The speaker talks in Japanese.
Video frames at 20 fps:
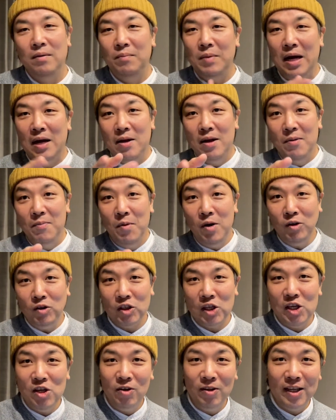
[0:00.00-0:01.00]
ま
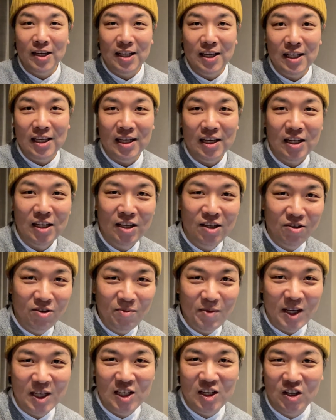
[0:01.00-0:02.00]
僕基本的に
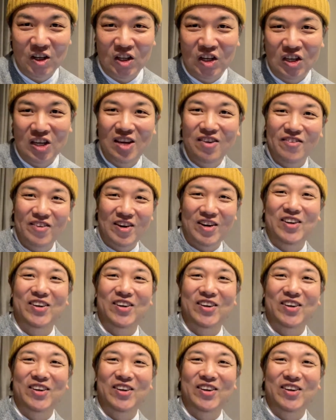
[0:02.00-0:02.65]
昼飯の時も、